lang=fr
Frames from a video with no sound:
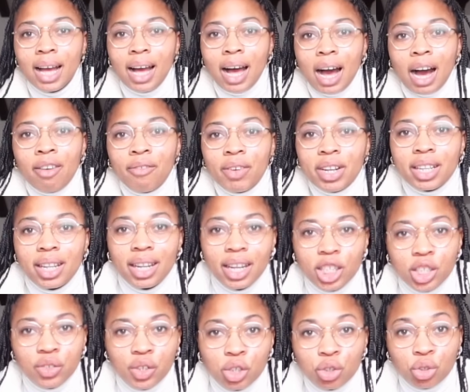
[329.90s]
En fait, là,
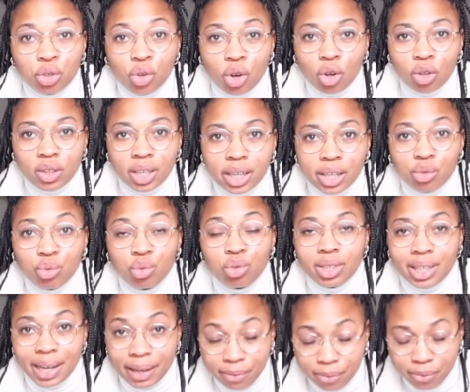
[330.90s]
je viens juste de rentrer du
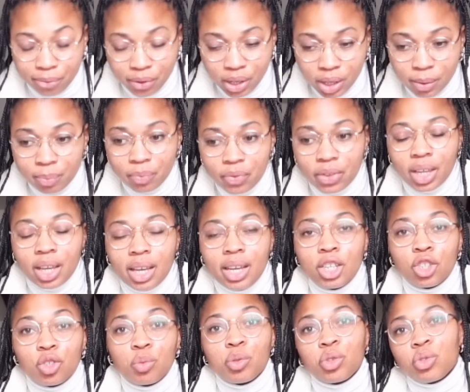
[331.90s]
taf et
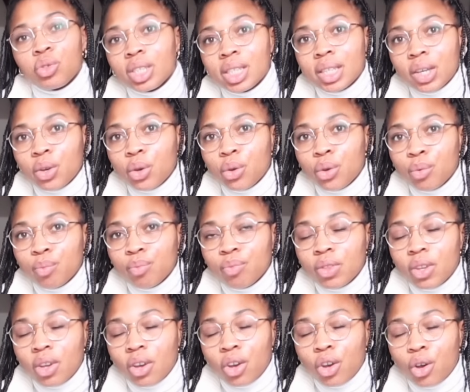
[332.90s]
je me suis dit que
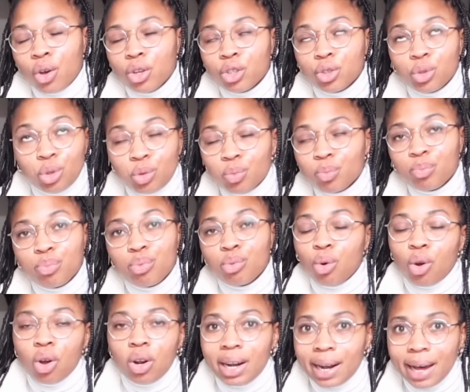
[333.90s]
euh, juste
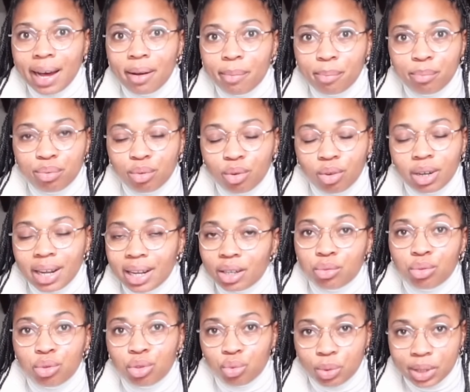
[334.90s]
pour là, pour là
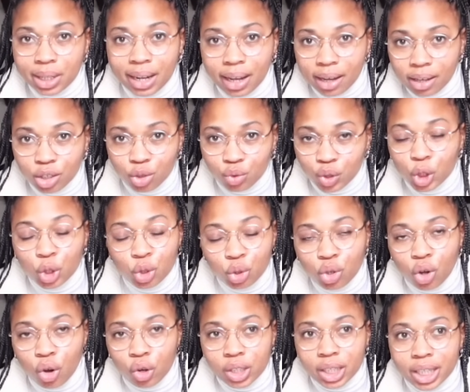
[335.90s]
tout de suite, là, je viens juste de
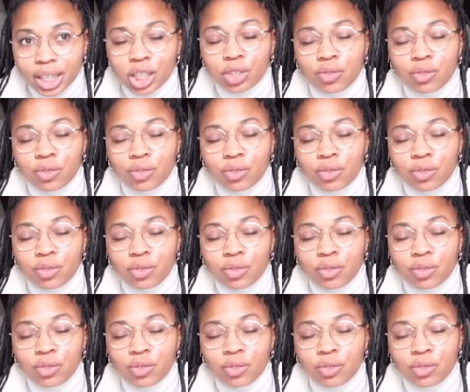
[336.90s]
rentrer.